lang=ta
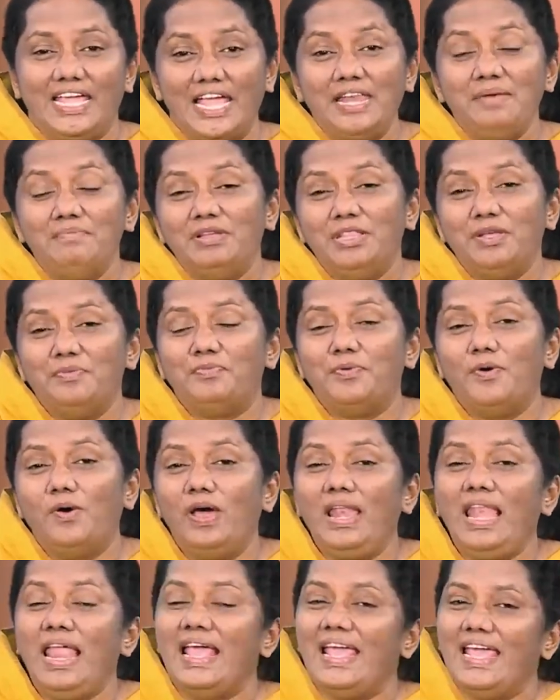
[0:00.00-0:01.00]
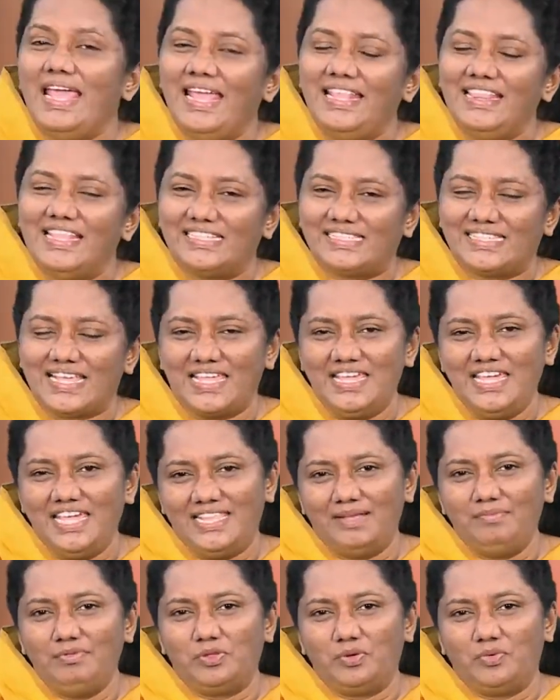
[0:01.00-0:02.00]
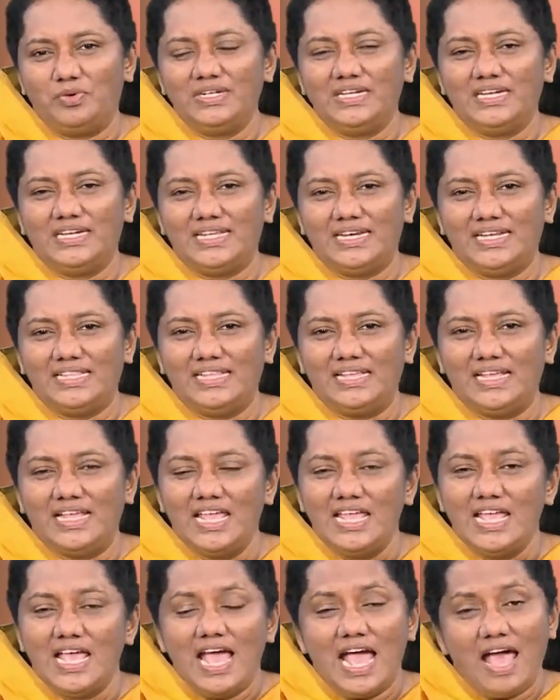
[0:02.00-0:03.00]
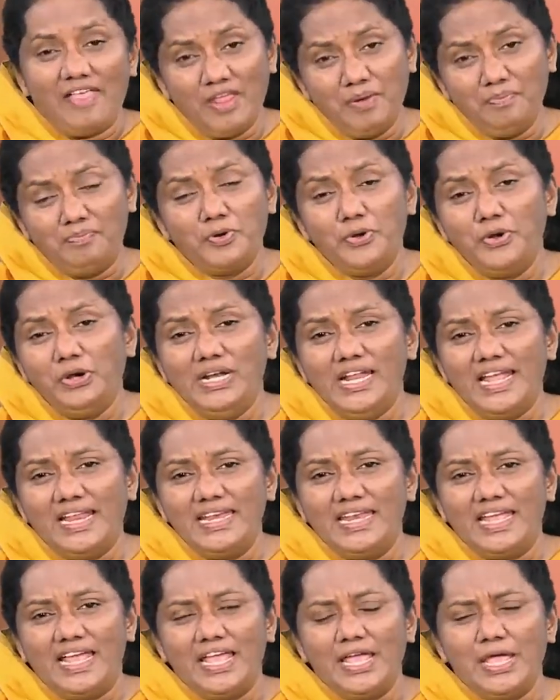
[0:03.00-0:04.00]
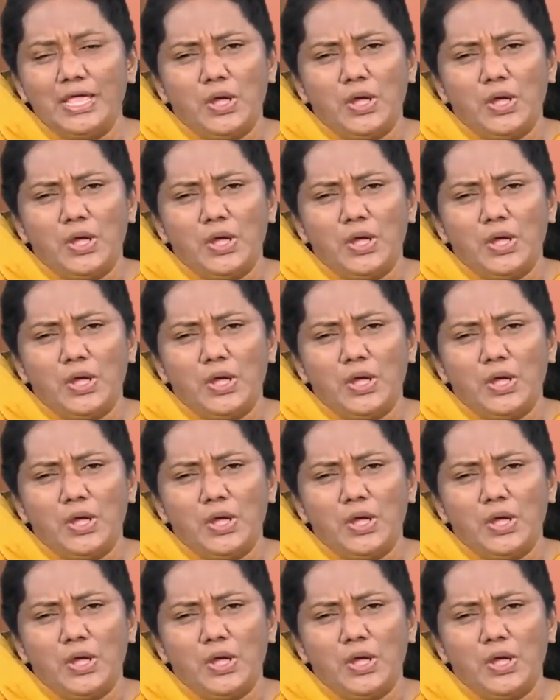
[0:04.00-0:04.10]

என்பது போல இந்த சங்கீதம் துவங்குகிறது அதன் பொருள் என்ன